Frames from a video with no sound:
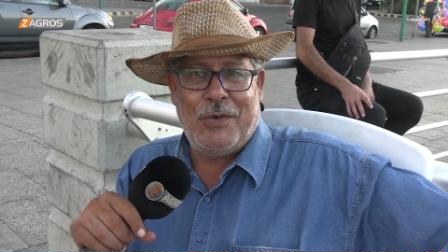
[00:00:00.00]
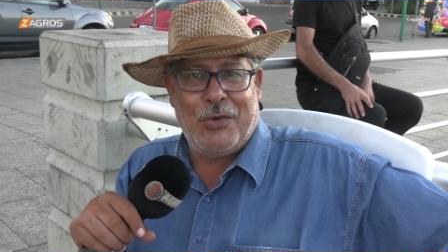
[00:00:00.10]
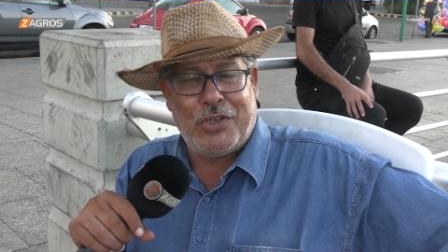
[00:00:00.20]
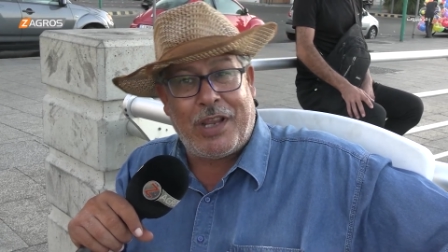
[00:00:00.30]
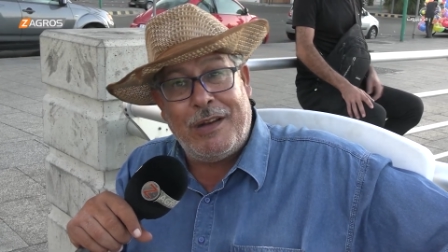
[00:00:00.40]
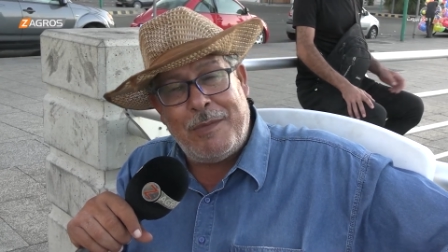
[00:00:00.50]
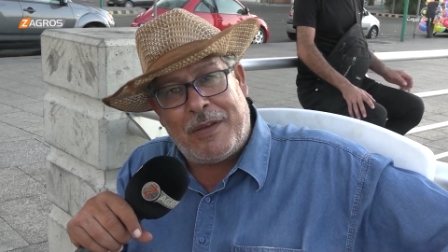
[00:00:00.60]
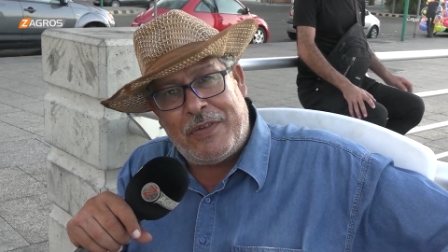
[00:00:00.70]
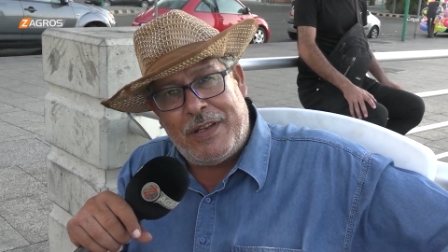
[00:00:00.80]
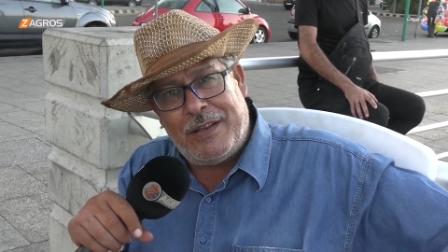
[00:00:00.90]
وشغل
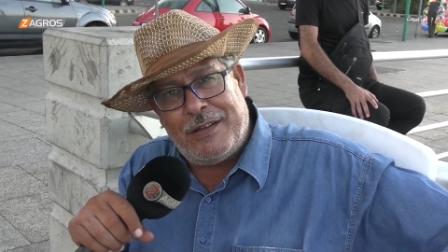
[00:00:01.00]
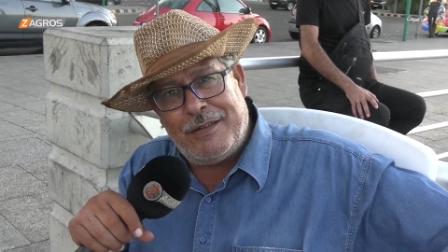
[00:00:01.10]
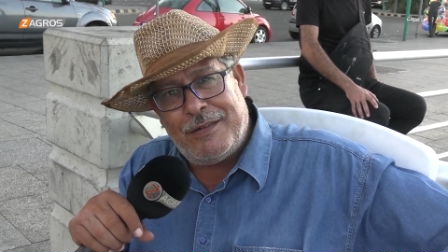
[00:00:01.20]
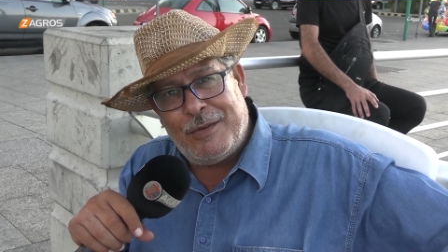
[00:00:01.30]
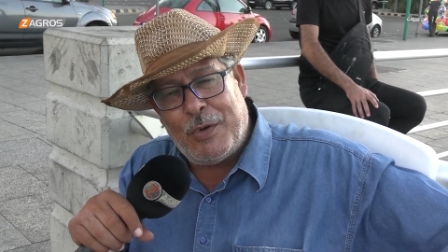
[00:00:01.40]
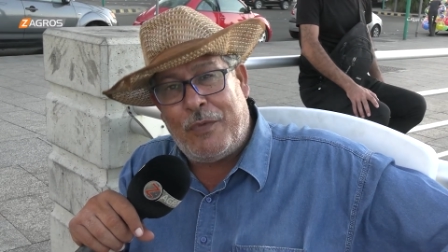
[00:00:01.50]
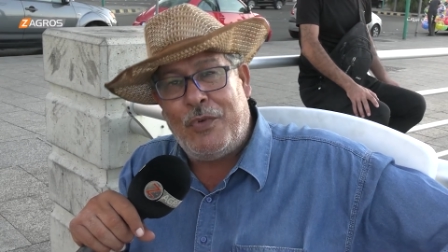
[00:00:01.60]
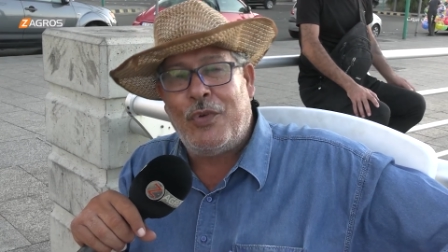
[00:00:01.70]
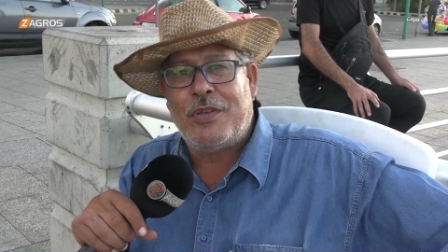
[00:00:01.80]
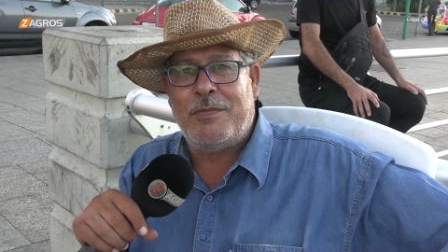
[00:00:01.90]
ما فيه
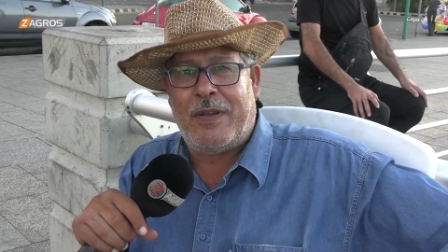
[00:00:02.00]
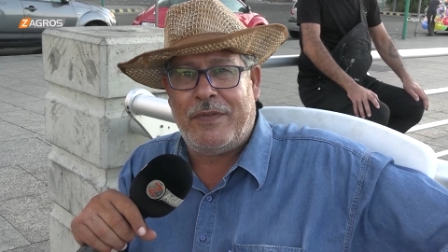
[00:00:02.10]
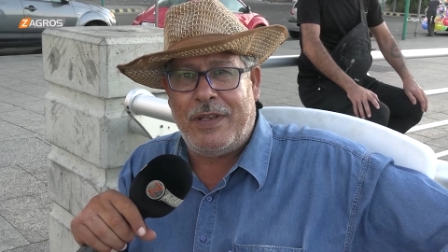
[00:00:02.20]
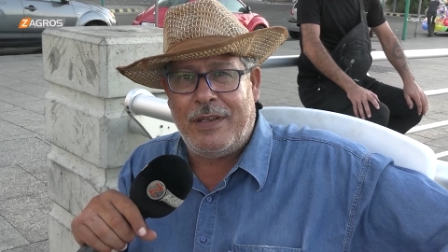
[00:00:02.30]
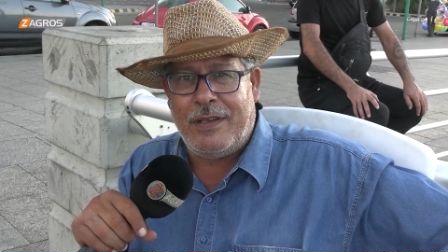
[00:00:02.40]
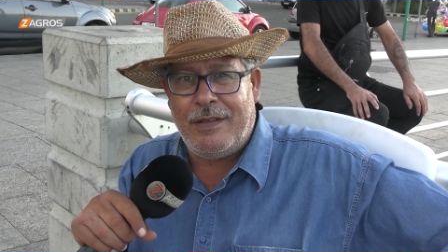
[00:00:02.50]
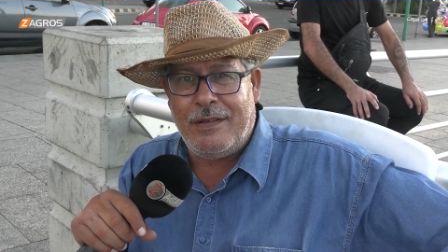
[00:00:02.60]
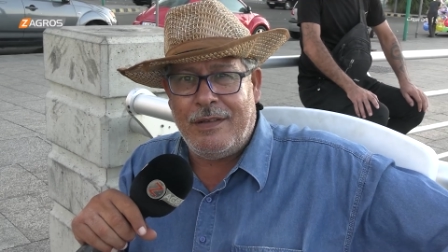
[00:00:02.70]
وفلوس ما فيه